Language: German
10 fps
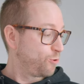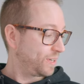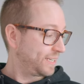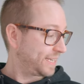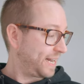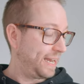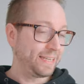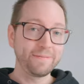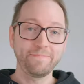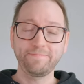
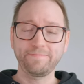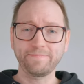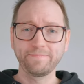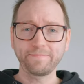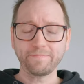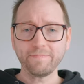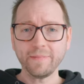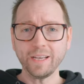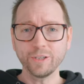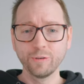Möglichkeit,
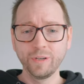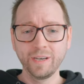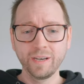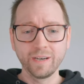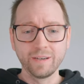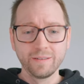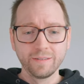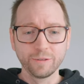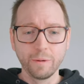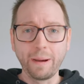so eine,
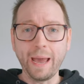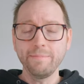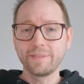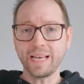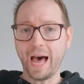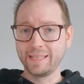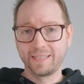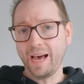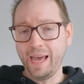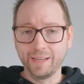so eine
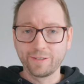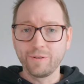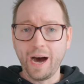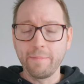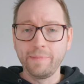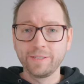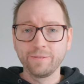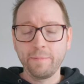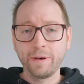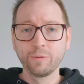Bremsanzeige zu haben.
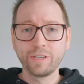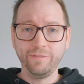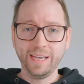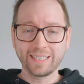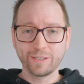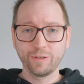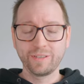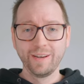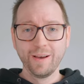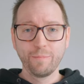Also wenn man unterwegs ist
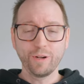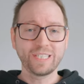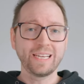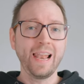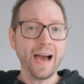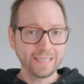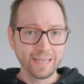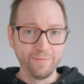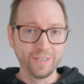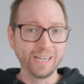und plötzlich
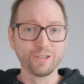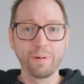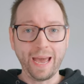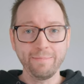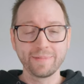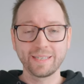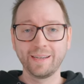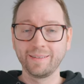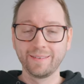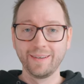langsam wird, also bremst,
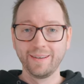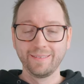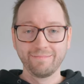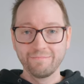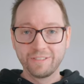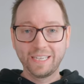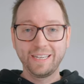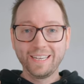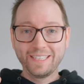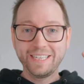dann
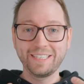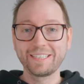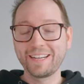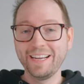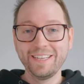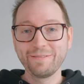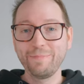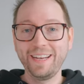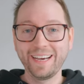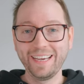signalisiert das kleine
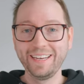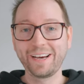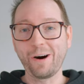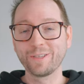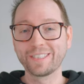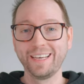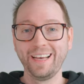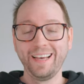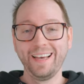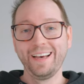Display nach hinten raus,
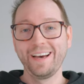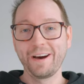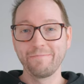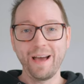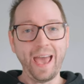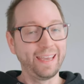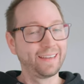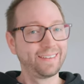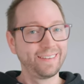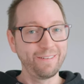ähm, hey,
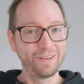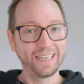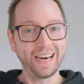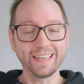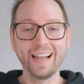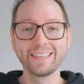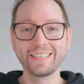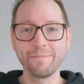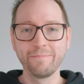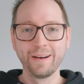der wird gerade
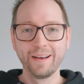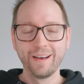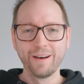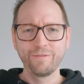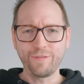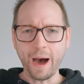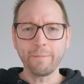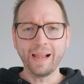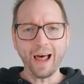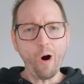langsam, fahr
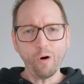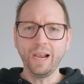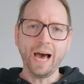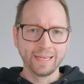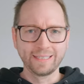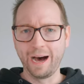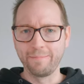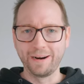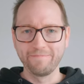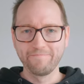mal auch
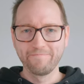langsamer.